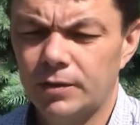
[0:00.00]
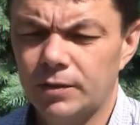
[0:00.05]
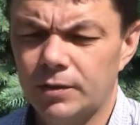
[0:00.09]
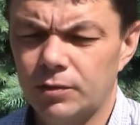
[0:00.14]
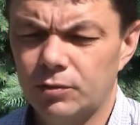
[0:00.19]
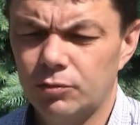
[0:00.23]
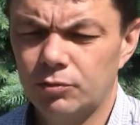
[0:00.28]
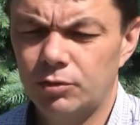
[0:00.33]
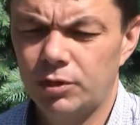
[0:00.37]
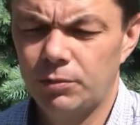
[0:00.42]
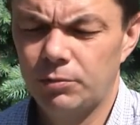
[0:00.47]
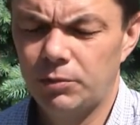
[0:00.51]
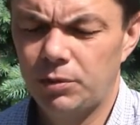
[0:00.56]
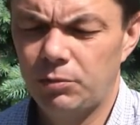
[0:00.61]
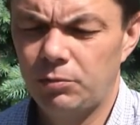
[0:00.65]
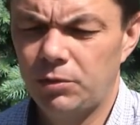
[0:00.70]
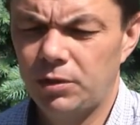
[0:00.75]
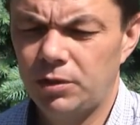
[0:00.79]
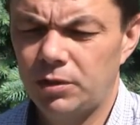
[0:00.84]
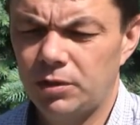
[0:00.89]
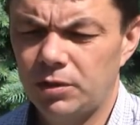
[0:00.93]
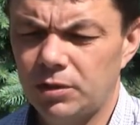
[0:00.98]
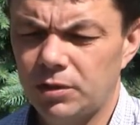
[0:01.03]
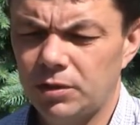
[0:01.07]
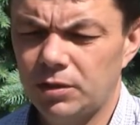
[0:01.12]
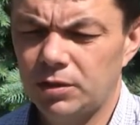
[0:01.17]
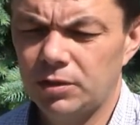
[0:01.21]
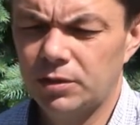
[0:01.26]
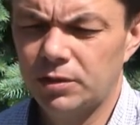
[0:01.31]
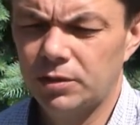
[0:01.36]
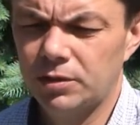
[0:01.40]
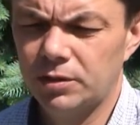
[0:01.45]
Но, тем не менее,
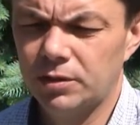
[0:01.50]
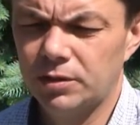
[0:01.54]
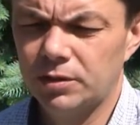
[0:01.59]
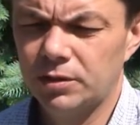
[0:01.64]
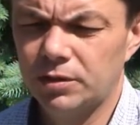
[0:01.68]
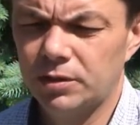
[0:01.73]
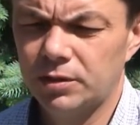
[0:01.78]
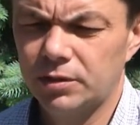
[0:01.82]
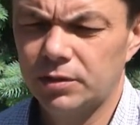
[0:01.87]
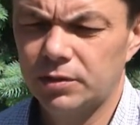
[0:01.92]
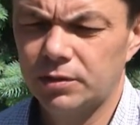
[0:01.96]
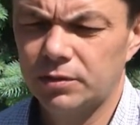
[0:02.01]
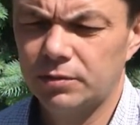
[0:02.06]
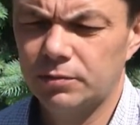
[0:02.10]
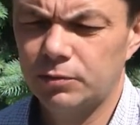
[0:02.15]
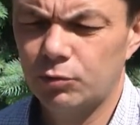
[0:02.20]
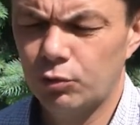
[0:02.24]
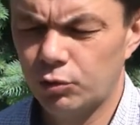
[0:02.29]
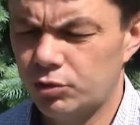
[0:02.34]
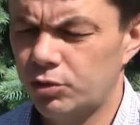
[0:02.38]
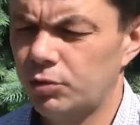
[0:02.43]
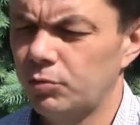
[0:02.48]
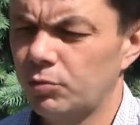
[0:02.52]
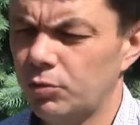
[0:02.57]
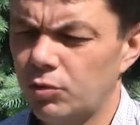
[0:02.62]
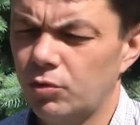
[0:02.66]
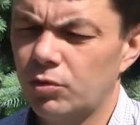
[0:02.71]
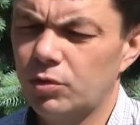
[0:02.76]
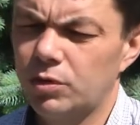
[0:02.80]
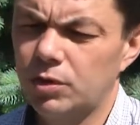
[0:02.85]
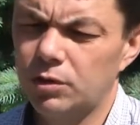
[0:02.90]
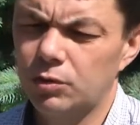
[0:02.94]
э, очень
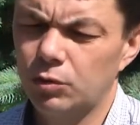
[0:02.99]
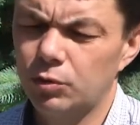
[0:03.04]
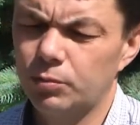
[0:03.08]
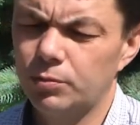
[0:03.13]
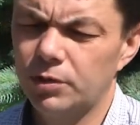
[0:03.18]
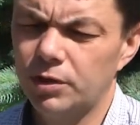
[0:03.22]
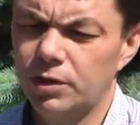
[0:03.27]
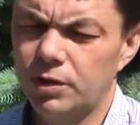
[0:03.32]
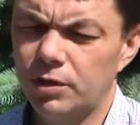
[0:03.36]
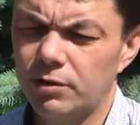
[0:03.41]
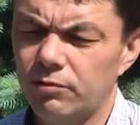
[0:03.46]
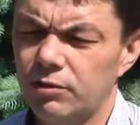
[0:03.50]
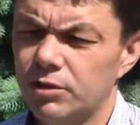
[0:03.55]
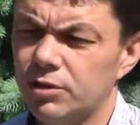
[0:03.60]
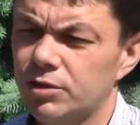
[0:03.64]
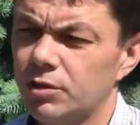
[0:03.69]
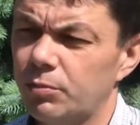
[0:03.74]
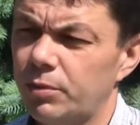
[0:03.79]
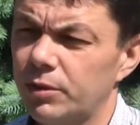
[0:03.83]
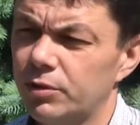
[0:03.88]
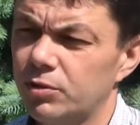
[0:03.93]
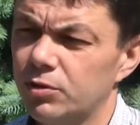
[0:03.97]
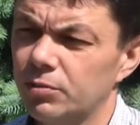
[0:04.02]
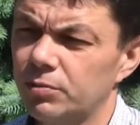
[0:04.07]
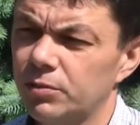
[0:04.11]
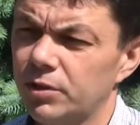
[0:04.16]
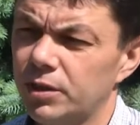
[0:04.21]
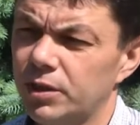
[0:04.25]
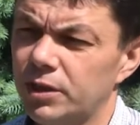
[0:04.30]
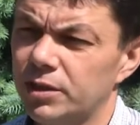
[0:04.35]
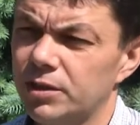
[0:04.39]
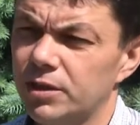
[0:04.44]
много клубники в личных
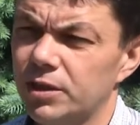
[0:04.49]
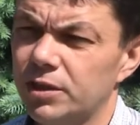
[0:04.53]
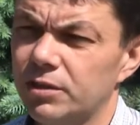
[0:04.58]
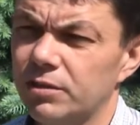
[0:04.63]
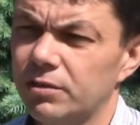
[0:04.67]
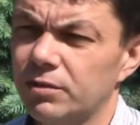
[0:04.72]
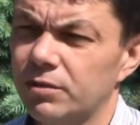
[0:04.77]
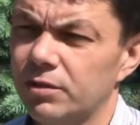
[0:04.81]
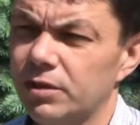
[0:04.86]
подсобных хозяйствах.